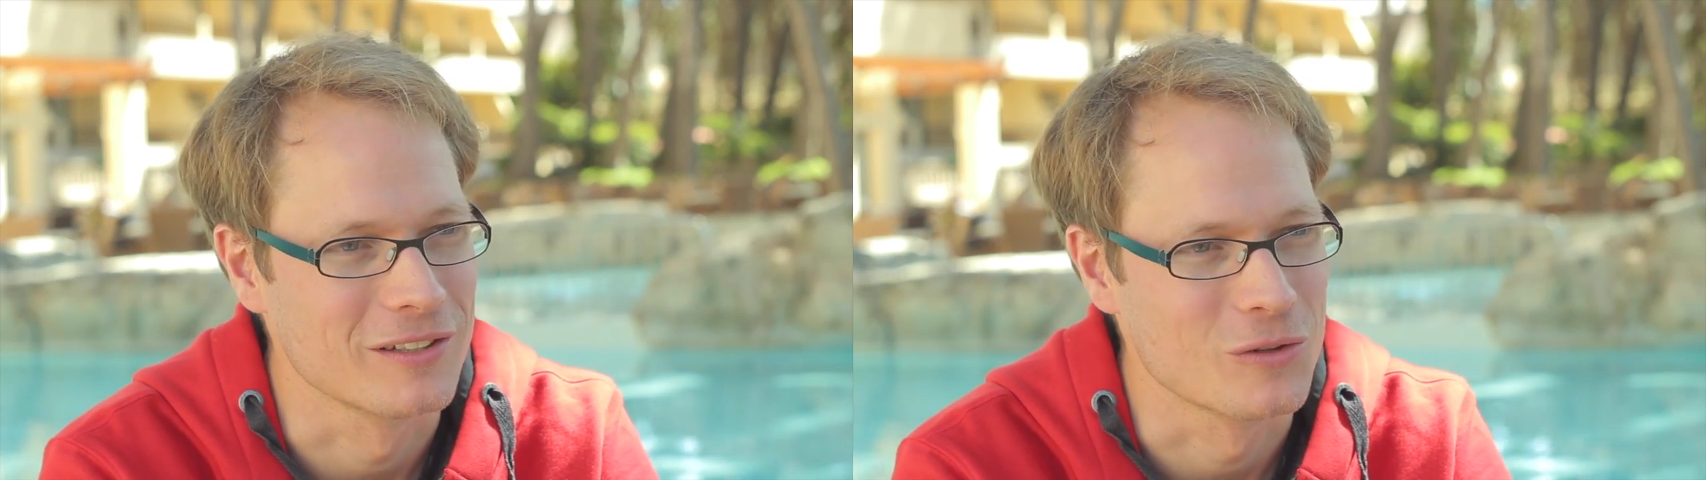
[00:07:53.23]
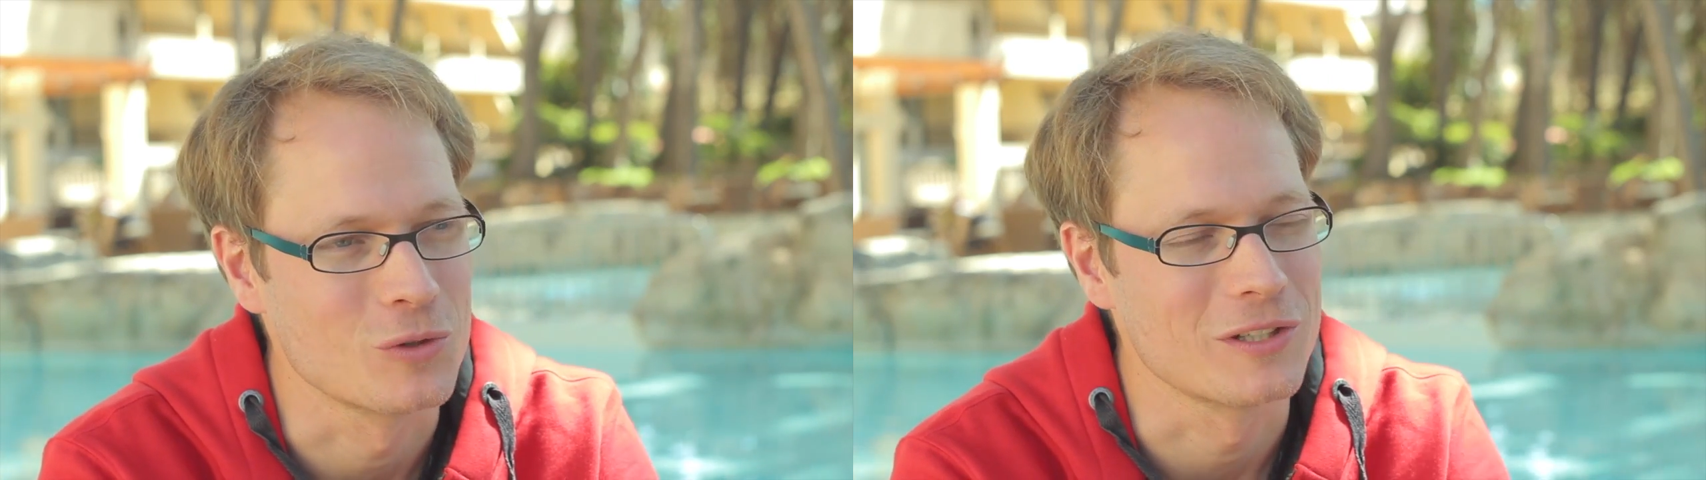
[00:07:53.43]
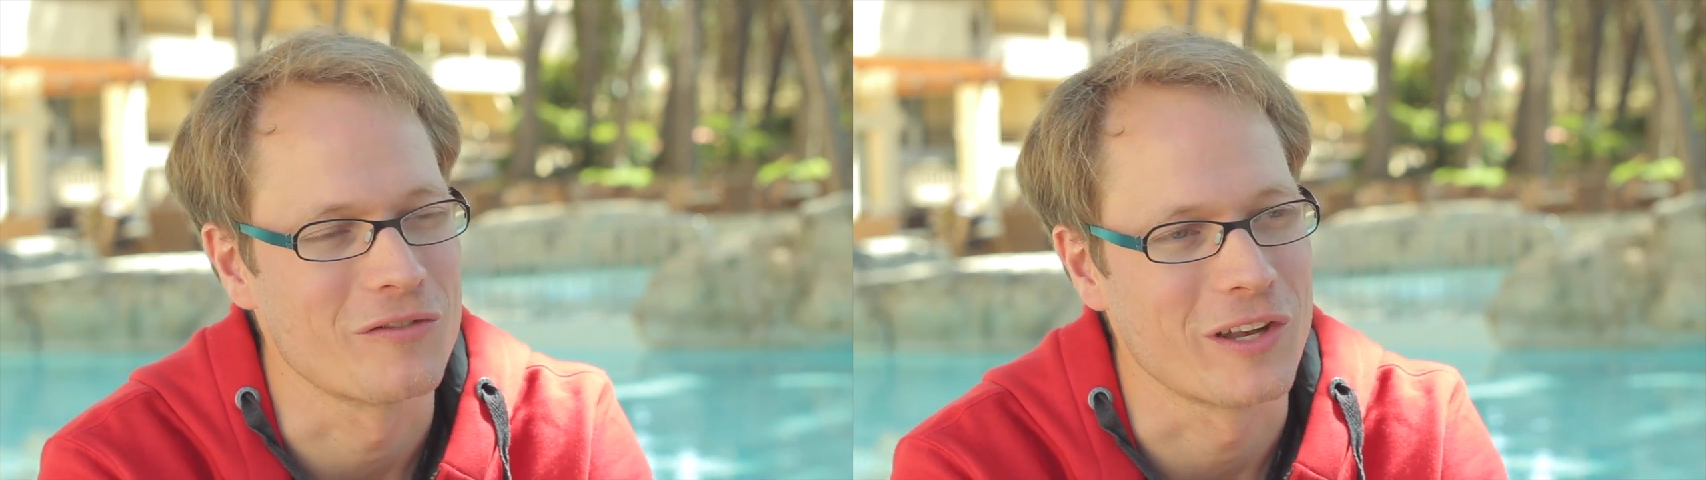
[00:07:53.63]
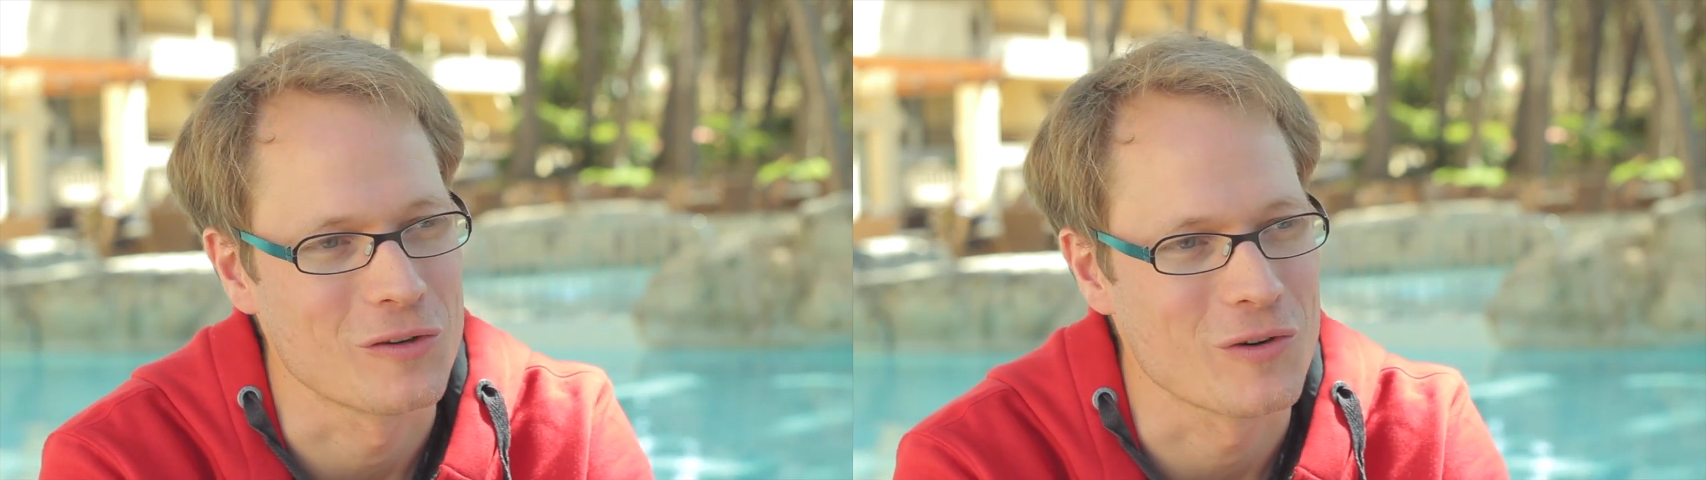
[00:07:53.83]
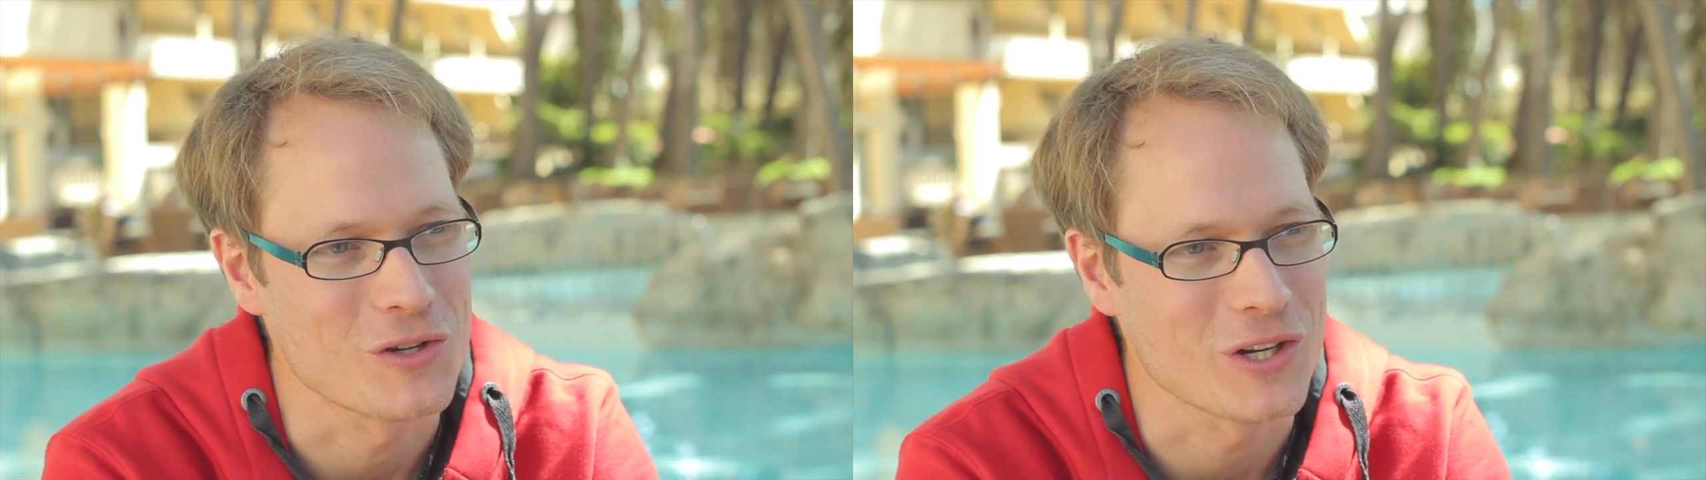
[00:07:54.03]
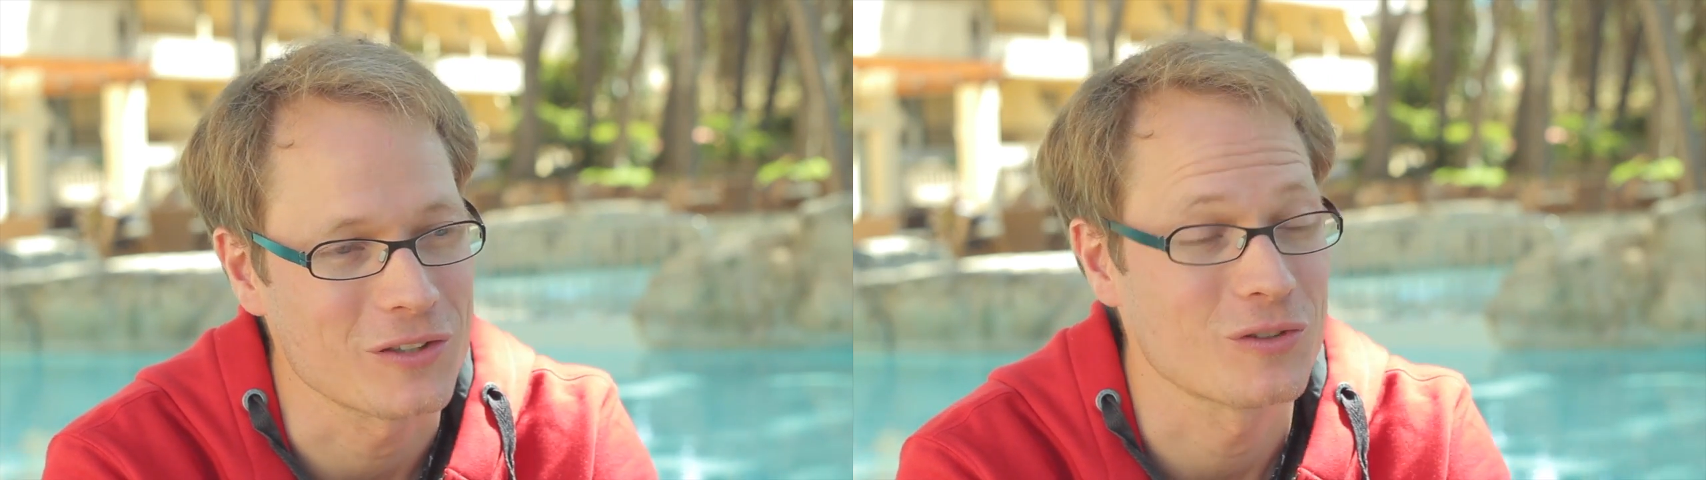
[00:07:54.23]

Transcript: eine gute Defending Range hat.